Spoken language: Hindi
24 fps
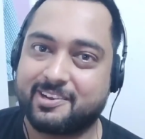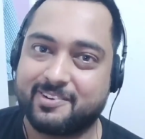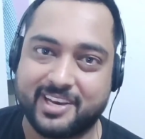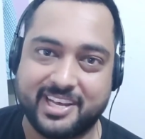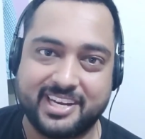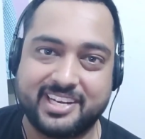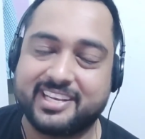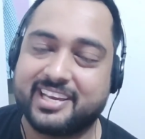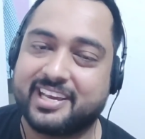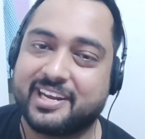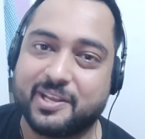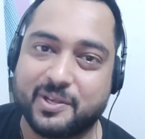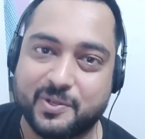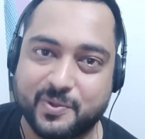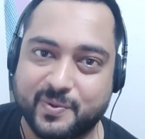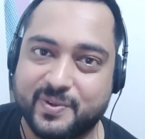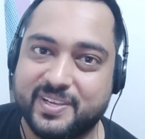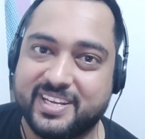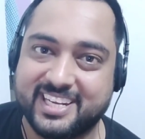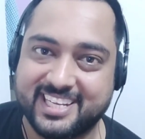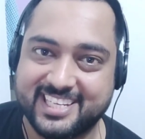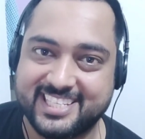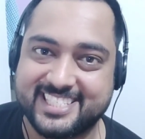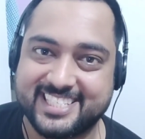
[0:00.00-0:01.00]
भगवान करे
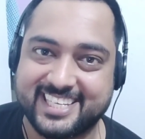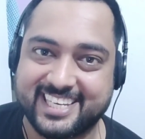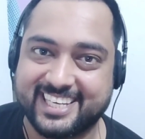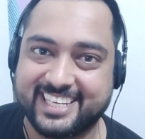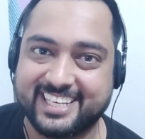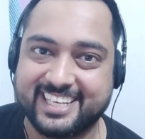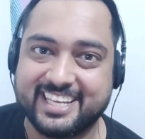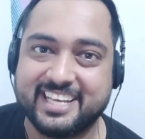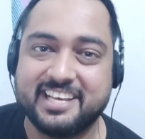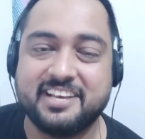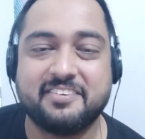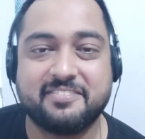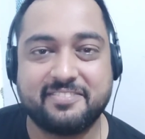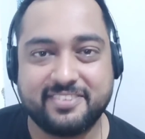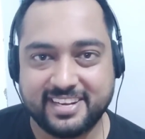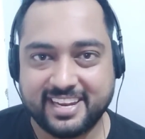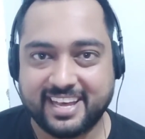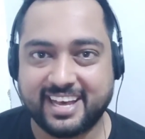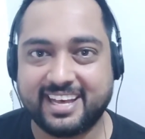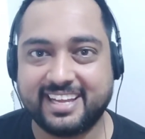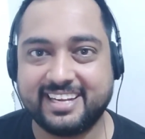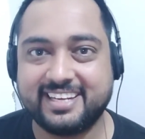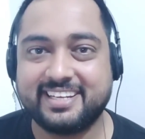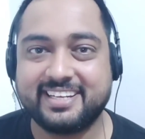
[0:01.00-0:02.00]
कोई ना जाए
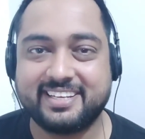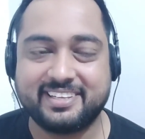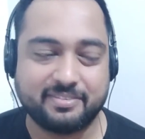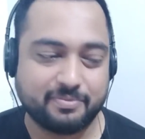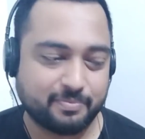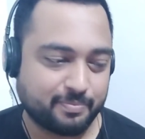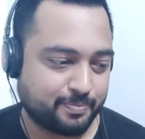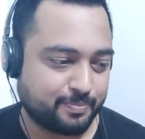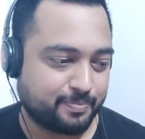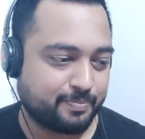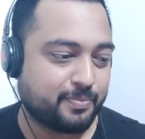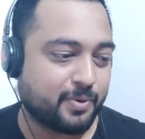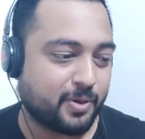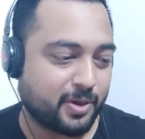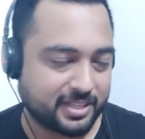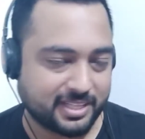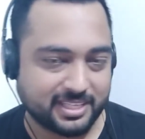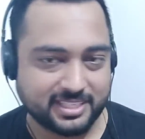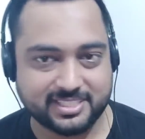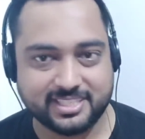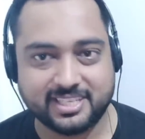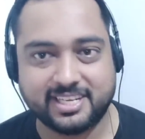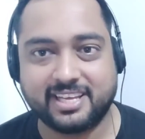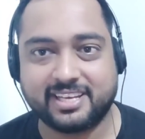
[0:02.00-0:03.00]
फिलहाल
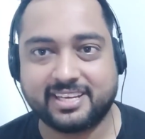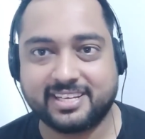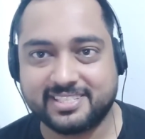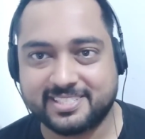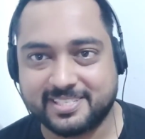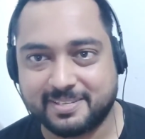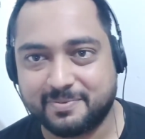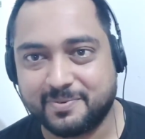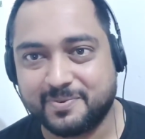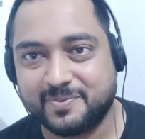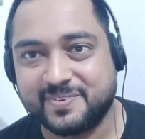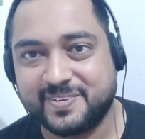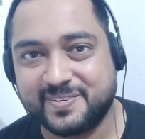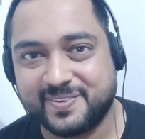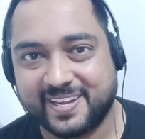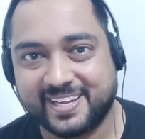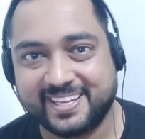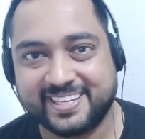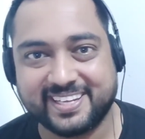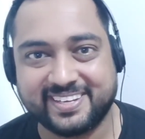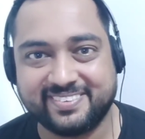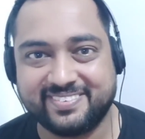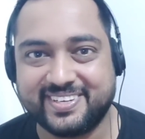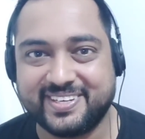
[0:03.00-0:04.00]
बहुत अच्छा लगा समूह
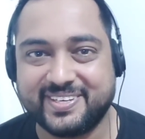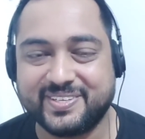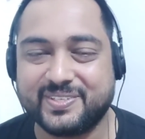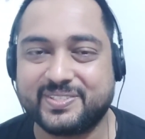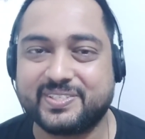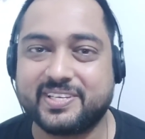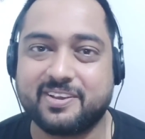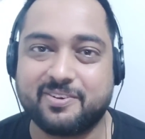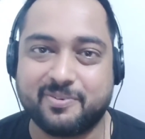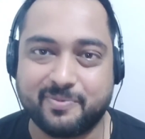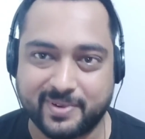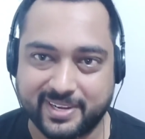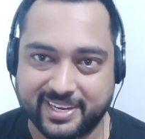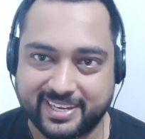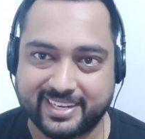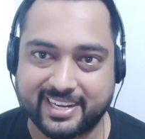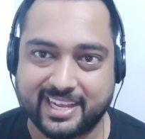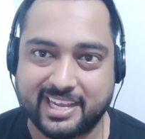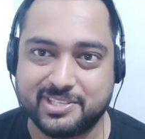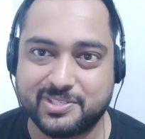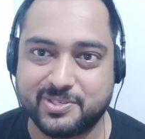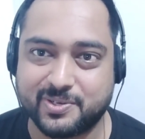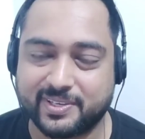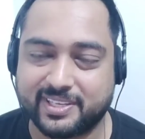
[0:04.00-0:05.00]
भाई का वीडियो जो है वो
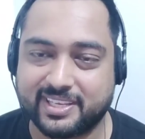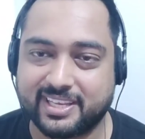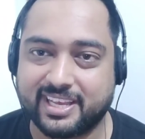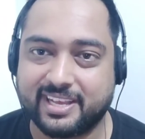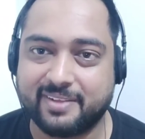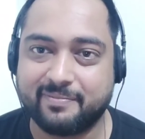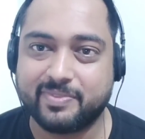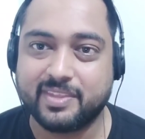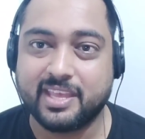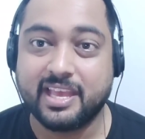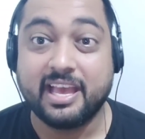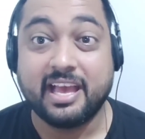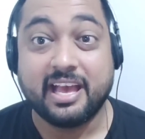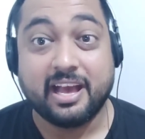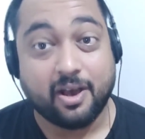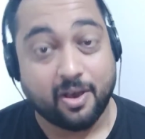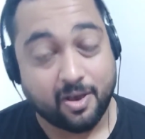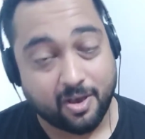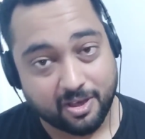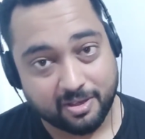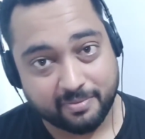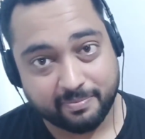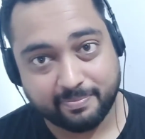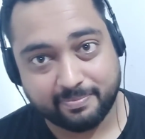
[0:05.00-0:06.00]
मोनेटाइज हो गया है
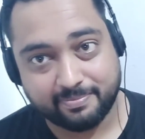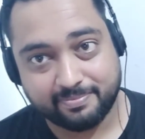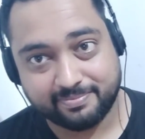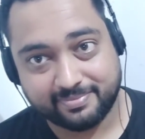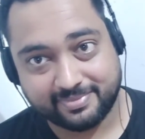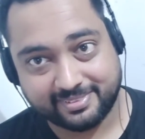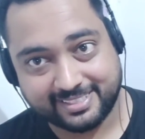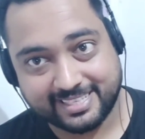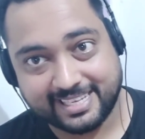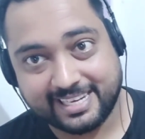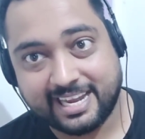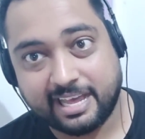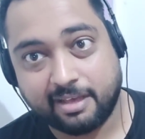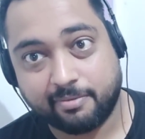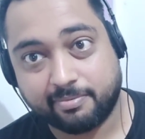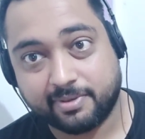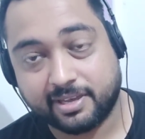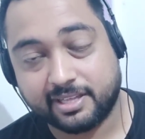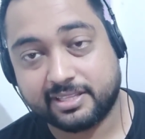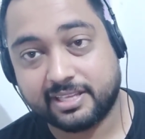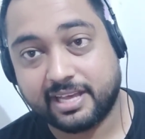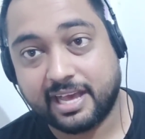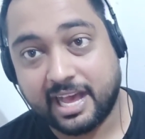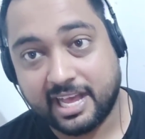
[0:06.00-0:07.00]
और कल
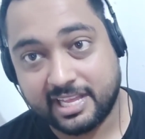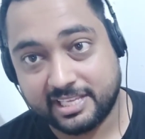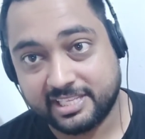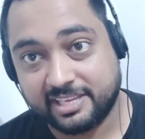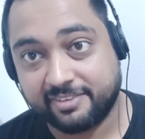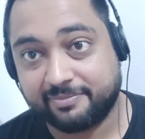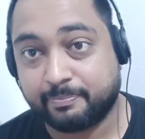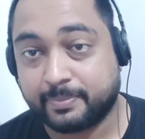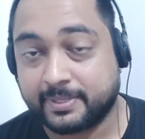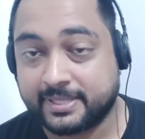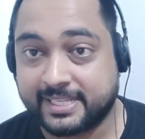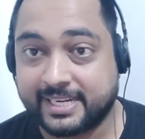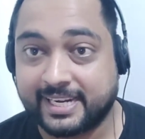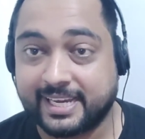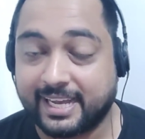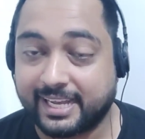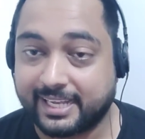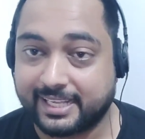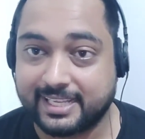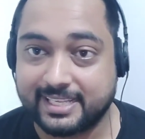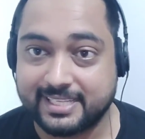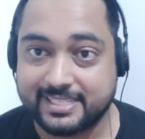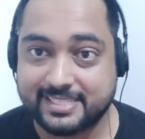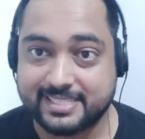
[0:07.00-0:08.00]
आपका तो आज है पंद्रह
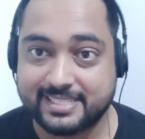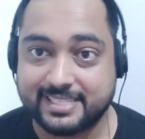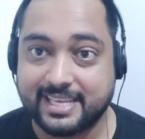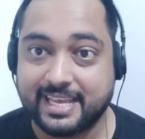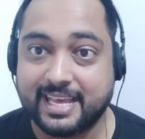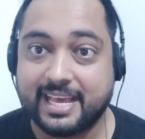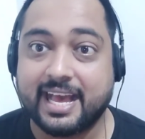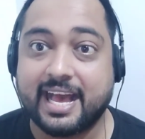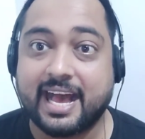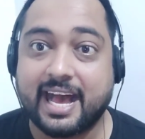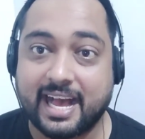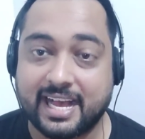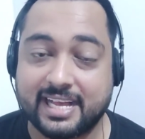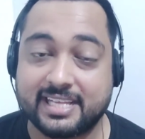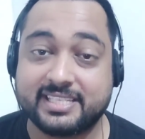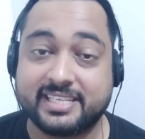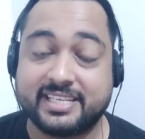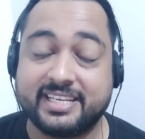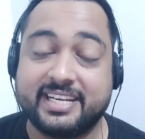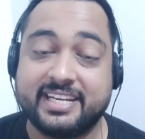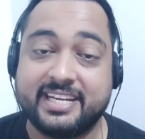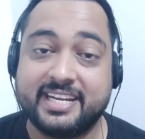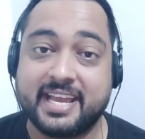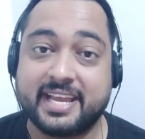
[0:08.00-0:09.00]
अगस्त आज
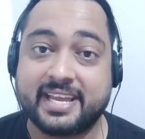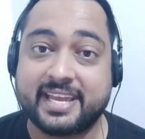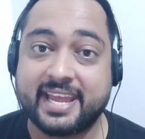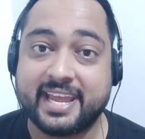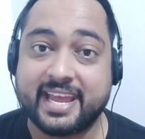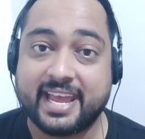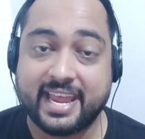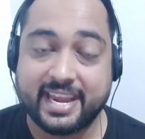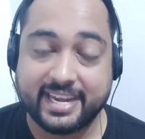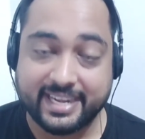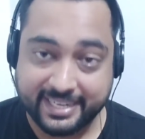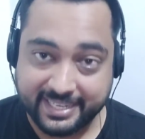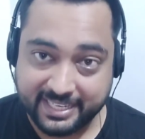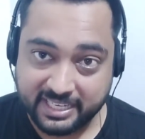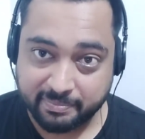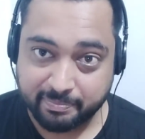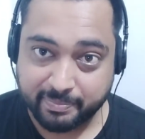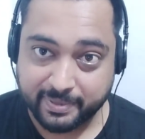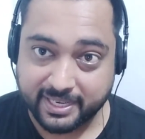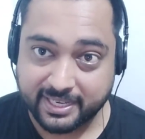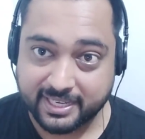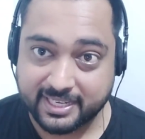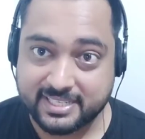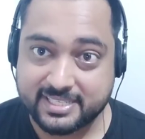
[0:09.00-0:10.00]
है इंडिया का
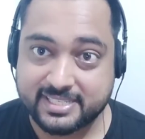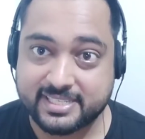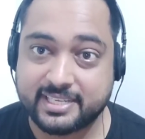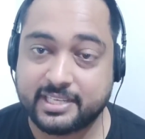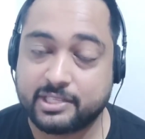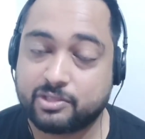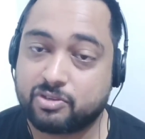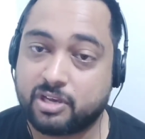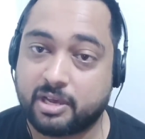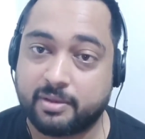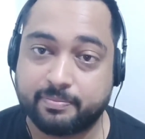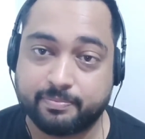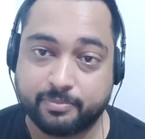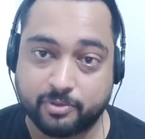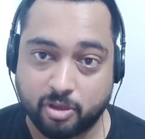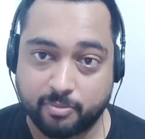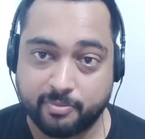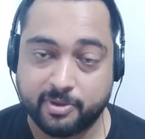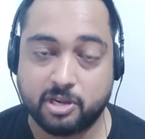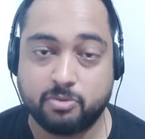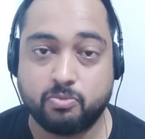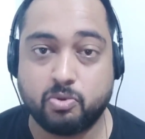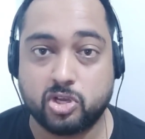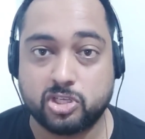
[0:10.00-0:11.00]
इंडिपेंडेंस डे तो आप
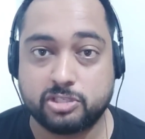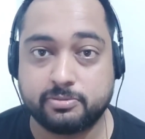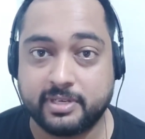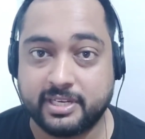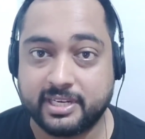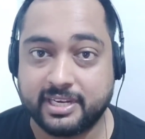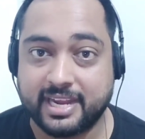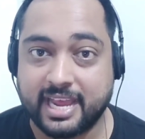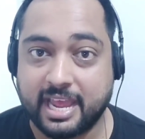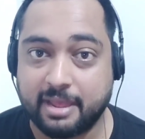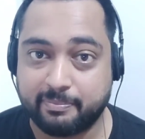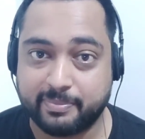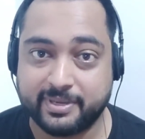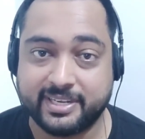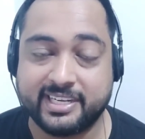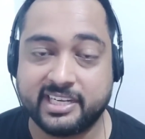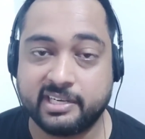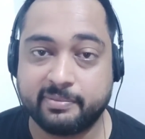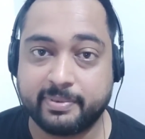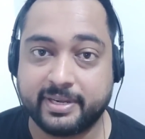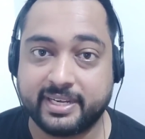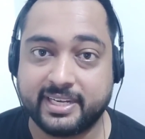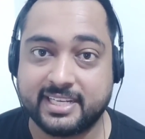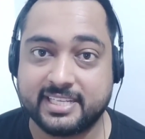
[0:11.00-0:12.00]
कमेंट बॉक्स में हैप्पी
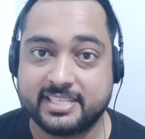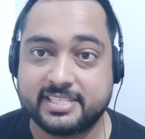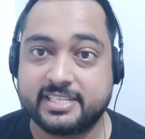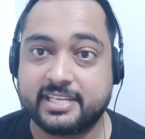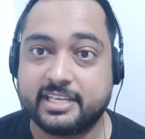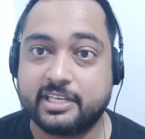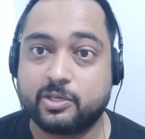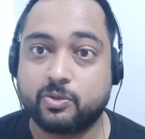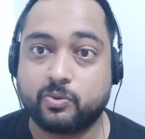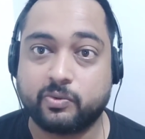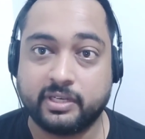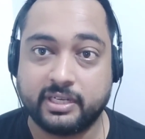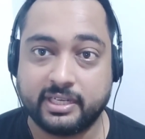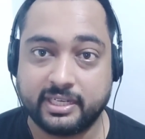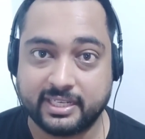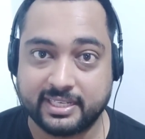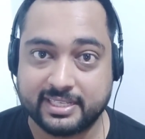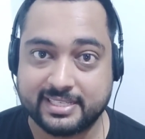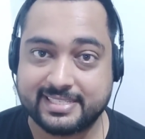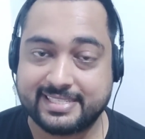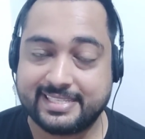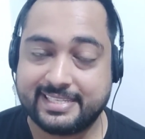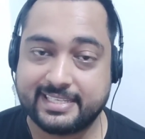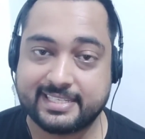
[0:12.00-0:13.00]
इंडिपेंडेंस डे टू
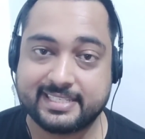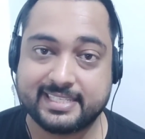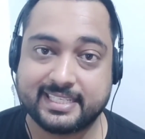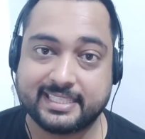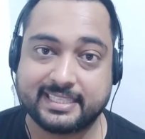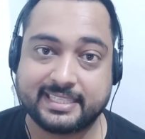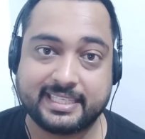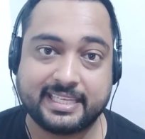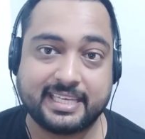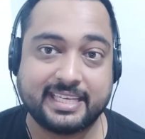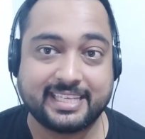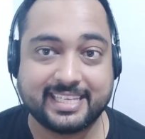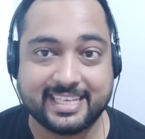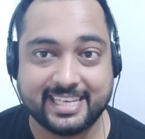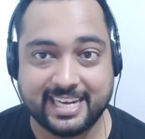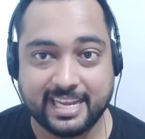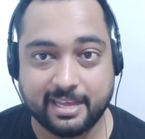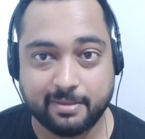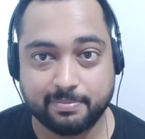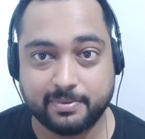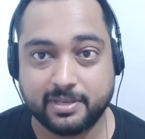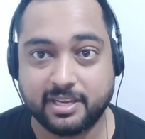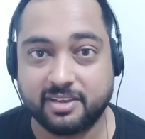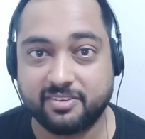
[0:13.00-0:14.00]
इंडियंस लिख सकते हैं कल
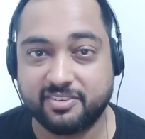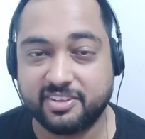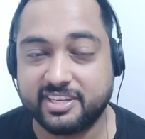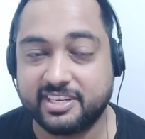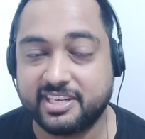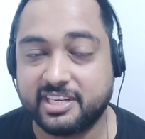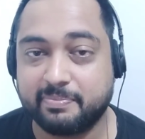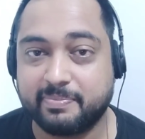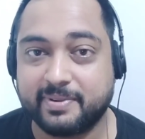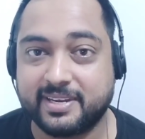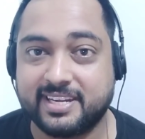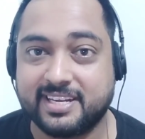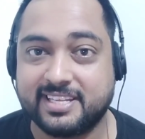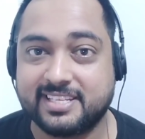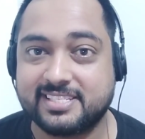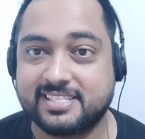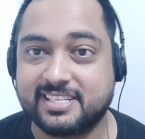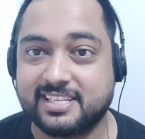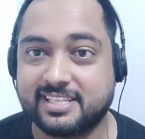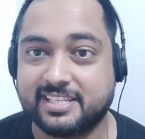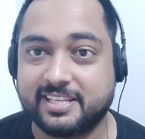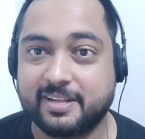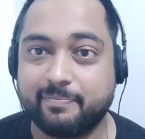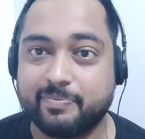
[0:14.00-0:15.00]
आपका
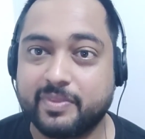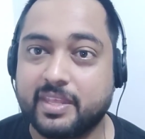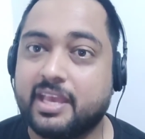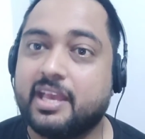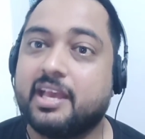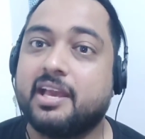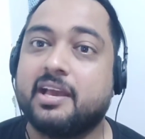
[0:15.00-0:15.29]
इंडिपेंडेंस डे था